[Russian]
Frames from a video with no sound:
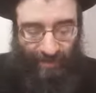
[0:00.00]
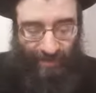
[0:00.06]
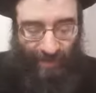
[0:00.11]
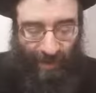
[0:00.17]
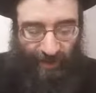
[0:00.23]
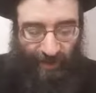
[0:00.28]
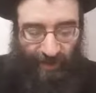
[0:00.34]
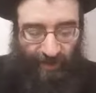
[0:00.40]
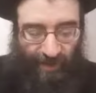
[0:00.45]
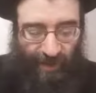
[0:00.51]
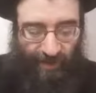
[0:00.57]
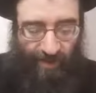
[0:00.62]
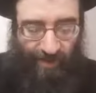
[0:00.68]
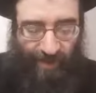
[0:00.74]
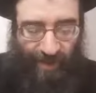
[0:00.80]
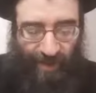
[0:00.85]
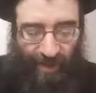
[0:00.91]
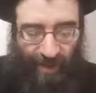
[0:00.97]
Как я уже сказал, во
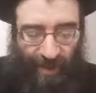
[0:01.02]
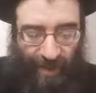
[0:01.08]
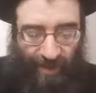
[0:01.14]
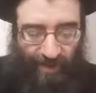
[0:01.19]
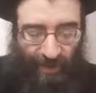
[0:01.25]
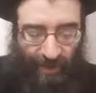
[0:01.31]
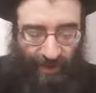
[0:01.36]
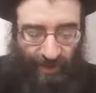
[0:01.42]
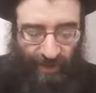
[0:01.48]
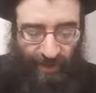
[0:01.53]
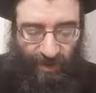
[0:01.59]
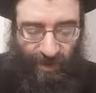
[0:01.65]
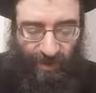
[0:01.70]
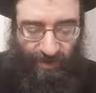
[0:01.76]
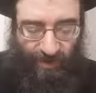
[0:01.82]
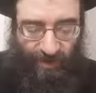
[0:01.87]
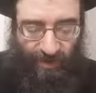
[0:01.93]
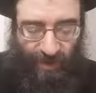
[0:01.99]
все Галим у нас
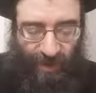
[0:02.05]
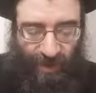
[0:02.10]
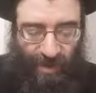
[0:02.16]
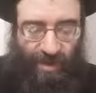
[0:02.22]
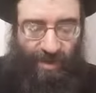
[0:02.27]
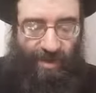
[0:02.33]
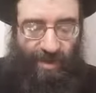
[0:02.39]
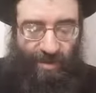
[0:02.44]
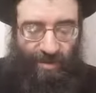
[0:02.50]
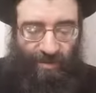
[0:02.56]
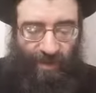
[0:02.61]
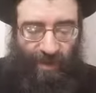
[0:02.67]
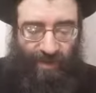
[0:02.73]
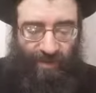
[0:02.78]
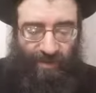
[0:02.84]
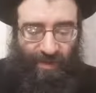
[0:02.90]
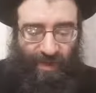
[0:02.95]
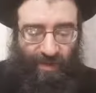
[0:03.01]
читают Изрея в
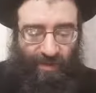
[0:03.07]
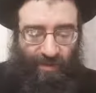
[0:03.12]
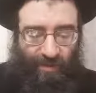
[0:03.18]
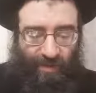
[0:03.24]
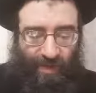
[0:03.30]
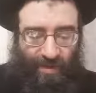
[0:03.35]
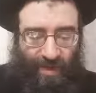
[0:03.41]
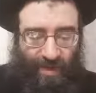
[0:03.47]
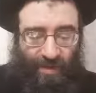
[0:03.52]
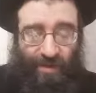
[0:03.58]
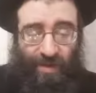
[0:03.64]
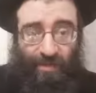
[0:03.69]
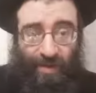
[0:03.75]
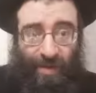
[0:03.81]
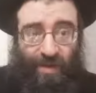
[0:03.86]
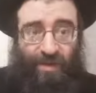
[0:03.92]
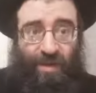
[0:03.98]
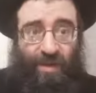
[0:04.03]
конце. Последний день
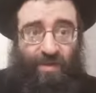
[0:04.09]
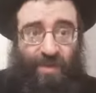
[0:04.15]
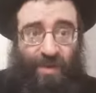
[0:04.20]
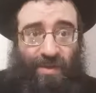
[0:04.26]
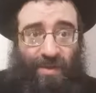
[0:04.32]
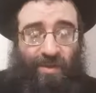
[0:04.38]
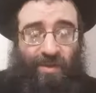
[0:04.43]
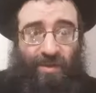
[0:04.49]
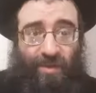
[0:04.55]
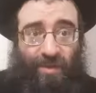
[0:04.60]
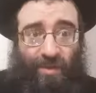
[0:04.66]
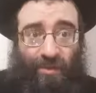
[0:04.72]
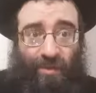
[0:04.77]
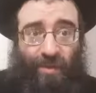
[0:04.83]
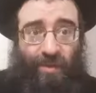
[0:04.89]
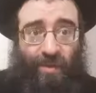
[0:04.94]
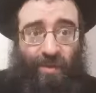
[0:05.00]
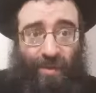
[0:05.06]
Песаха, последний день
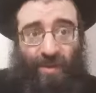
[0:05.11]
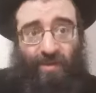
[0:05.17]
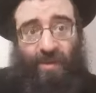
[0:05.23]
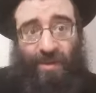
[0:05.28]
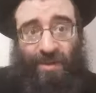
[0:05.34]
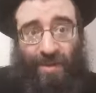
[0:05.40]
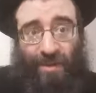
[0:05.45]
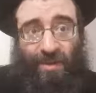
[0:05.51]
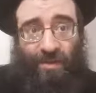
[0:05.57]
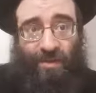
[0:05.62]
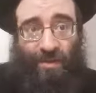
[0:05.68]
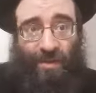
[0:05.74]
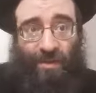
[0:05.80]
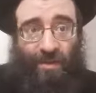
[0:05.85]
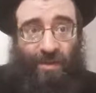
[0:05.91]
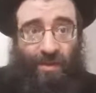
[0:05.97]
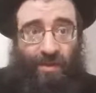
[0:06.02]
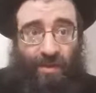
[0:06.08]
Шивота и предпоследний
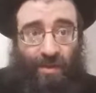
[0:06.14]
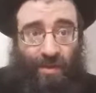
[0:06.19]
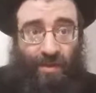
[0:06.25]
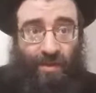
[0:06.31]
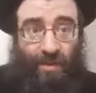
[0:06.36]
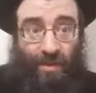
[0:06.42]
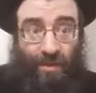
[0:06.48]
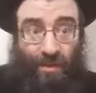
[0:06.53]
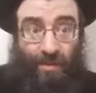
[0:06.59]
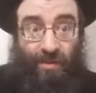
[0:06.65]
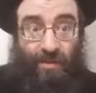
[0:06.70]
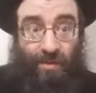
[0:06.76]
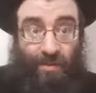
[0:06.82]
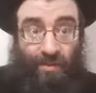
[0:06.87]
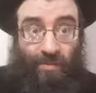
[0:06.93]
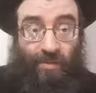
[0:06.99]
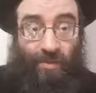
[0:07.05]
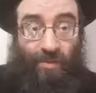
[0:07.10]
день
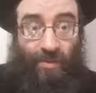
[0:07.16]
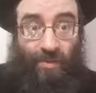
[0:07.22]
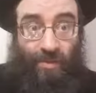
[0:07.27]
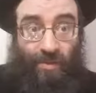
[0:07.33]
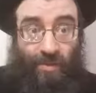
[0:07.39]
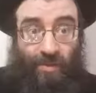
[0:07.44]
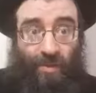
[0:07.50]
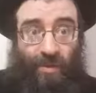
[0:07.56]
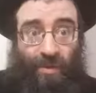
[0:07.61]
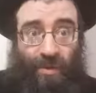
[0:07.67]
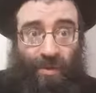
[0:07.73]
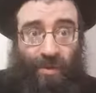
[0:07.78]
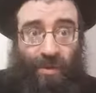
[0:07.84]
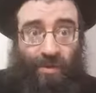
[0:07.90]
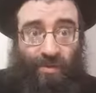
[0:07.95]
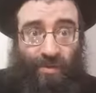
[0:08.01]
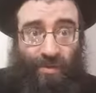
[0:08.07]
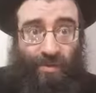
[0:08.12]
э, после Сукота,
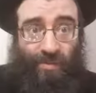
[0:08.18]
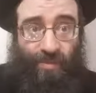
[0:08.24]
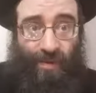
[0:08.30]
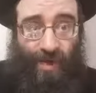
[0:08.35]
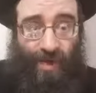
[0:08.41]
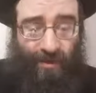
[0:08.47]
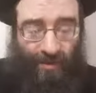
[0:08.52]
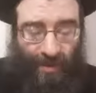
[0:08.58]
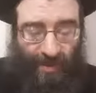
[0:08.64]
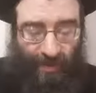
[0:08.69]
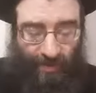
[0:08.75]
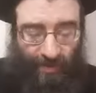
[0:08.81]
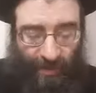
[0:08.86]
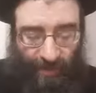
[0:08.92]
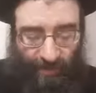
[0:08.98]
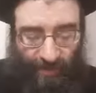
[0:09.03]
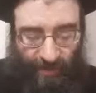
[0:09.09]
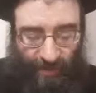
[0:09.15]
да, то есть меня Ацерет
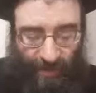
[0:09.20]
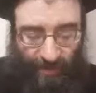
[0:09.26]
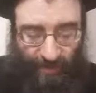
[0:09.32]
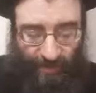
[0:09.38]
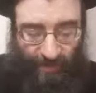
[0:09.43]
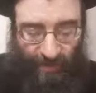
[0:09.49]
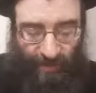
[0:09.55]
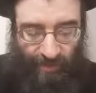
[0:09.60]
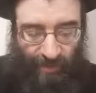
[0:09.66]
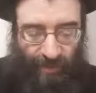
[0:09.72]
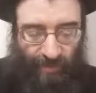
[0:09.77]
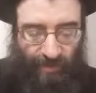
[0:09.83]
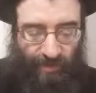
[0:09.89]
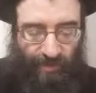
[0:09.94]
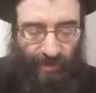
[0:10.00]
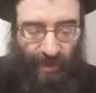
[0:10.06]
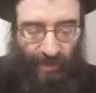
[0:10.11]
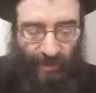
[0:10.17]
первый день. Потому
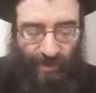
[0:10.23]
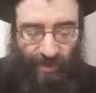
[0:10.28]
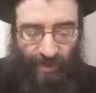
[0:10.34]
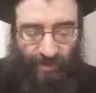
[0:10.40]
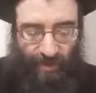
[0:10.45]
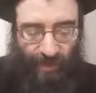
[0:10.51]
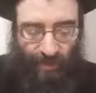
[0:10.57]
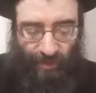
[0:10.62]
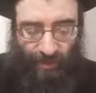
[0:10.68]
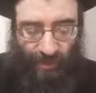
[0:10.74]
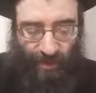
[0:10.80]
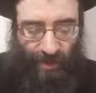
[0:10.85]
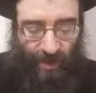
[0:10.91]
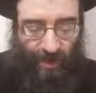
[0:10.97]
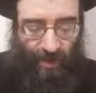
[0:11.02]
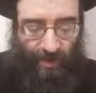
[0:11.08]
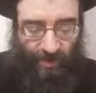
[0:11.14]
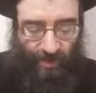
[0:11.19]
что во второй день будет уже
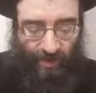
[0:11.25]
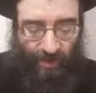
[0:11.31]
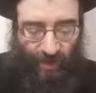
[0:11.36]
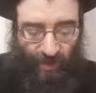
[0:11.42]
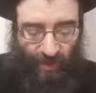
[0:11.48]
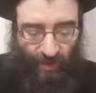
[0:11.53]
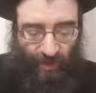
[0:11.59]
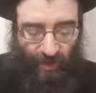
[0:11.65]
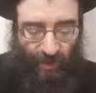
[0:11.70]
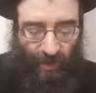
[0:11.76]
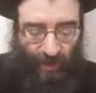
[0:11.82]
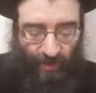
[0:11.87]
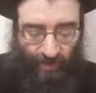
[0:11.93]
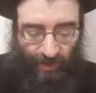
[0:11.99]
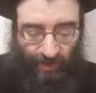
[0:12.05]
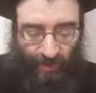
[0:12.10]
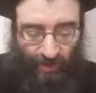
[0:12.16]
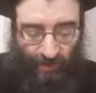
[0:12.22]
Симхатора, как
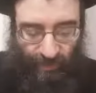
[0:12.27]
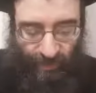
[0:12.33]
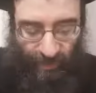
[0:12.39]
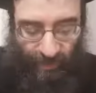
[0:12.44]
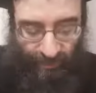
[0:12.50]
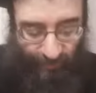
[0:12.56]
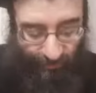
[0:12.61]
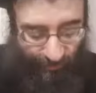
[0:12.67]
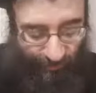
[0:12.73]
мы сейчас увидим.